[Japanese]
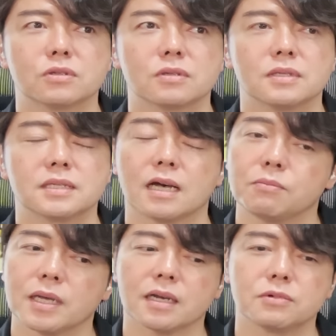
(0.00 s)
に
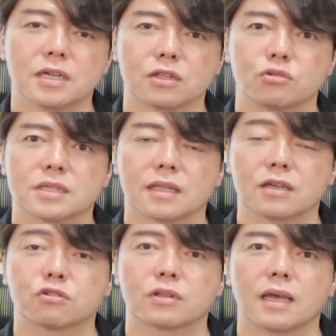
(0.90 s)
3倍株ぐらいで売っちゃっ
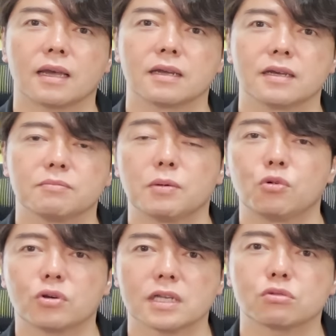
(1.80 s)
てるので、まあ、
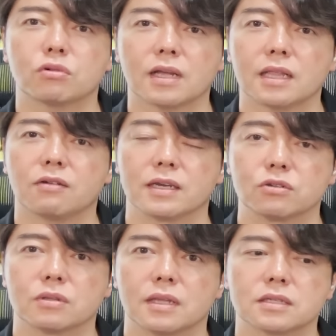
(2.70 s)
儲け損なってはい
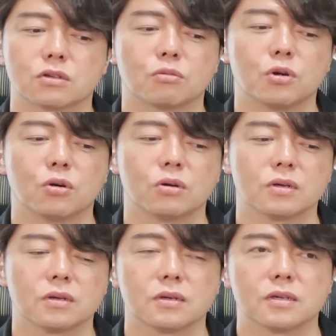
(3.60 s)
るんですけども、
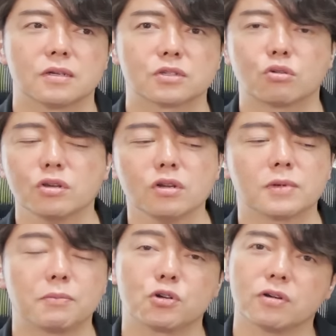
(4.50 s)
それより
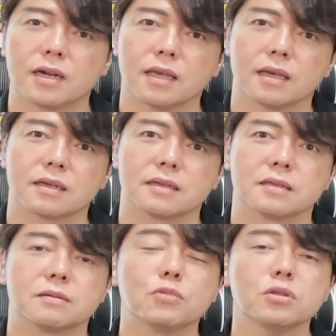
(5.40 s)
も僕はね、
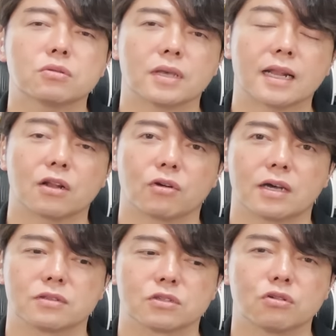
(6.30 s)
もっと嫌なのが
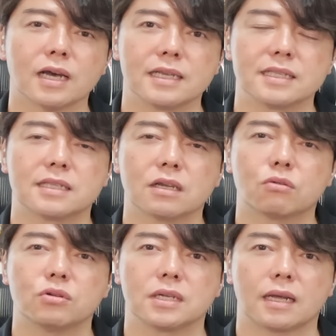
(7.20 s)
あるんです。それが行って
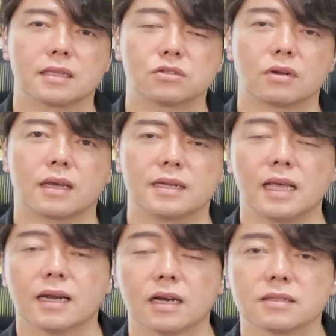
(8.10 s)
こいなんですよね。利
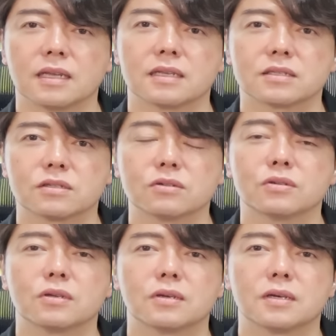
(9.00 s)
益確定す
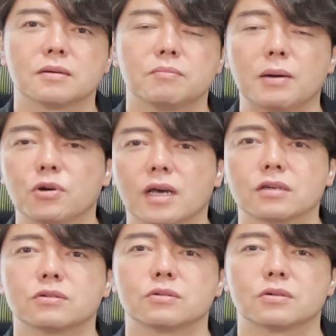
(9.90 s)
る間もな
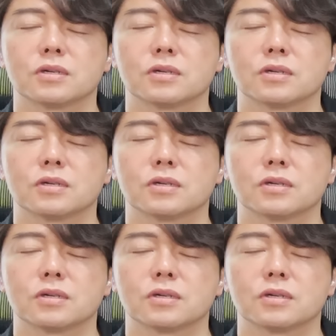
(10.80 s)
く、